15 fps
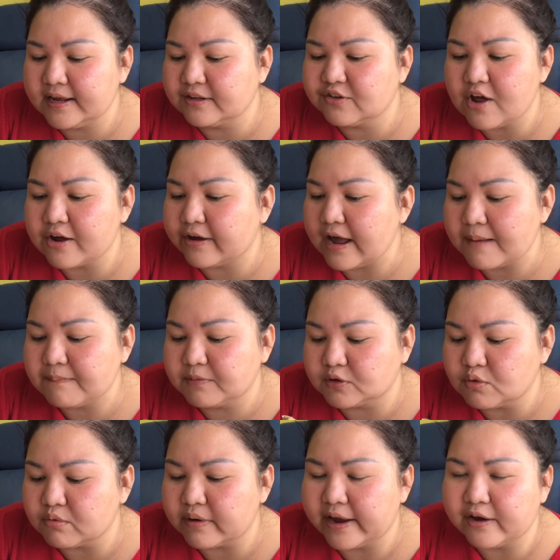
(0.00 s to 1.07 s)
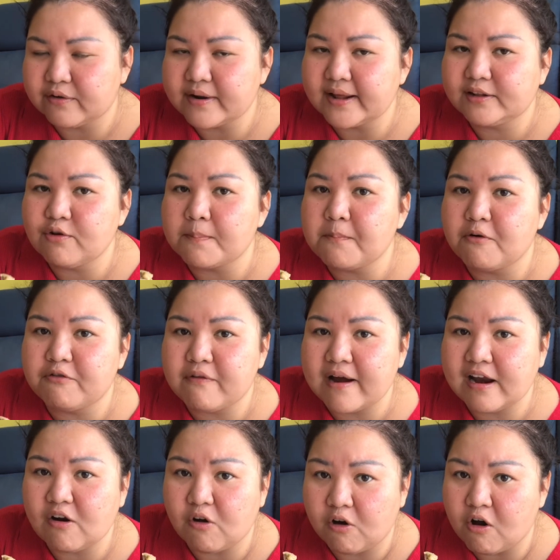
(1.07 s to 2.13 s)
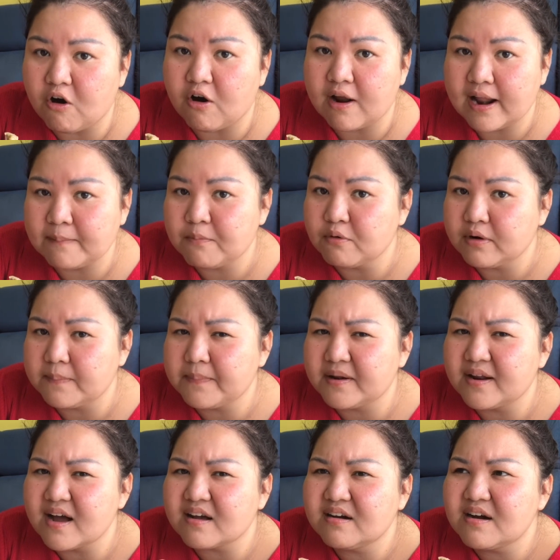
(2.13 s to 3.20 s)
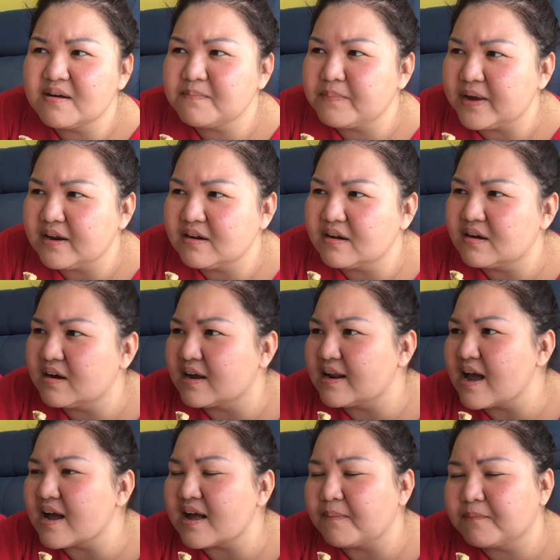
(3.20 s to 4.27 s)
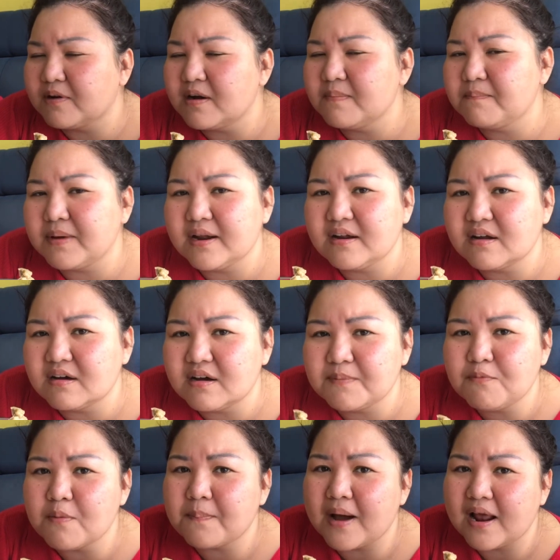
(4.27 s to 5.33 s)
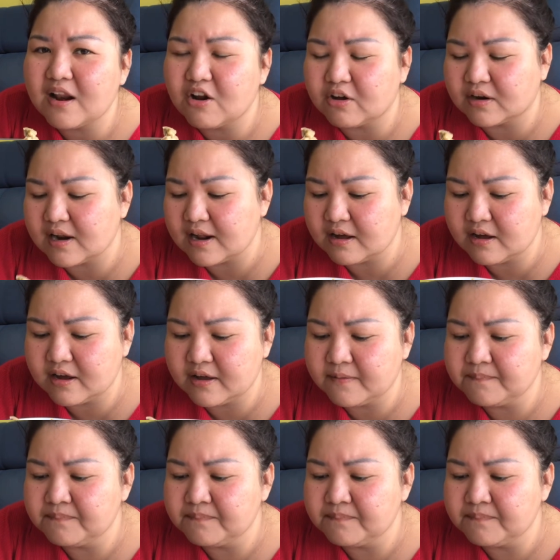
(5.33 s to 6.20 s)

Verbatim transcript: Instagram หรือตรงไหนก็ได้ที่ว่าโปรไฟล์หล่อๆอะไรพวกนี้เป็นนักเครื่องบินเอ่ยนักขับเครื่องบินเอ่ยพวกไพลอตเลย